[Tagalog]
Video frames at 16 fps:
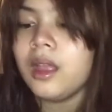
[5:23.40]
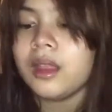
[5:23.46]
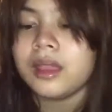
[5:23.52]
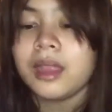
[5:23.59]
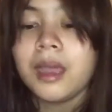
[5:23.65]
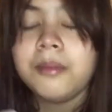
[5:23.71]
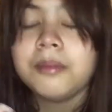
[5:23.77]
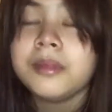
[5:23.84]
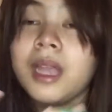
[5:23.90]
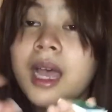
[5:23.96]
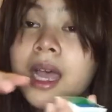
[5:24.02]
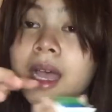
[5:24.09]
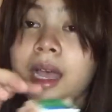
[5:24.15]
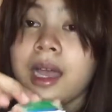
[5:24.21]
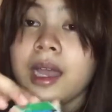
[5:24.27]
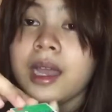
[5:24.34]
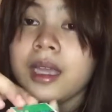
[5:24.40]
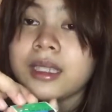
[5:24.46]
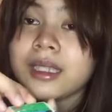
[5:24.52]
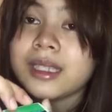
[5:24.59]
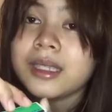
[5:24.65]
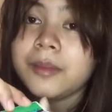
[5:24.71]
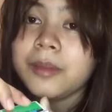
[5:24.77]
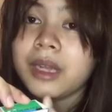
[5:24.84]
taptaks
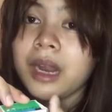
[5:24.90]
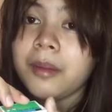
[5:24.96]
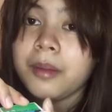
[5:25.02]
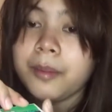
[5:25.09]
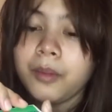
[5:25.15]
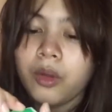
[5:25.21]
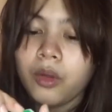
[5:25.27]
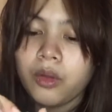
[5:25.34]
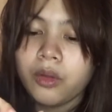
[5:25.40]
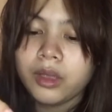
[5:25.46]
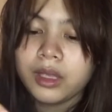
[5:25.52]
kasi marami po akong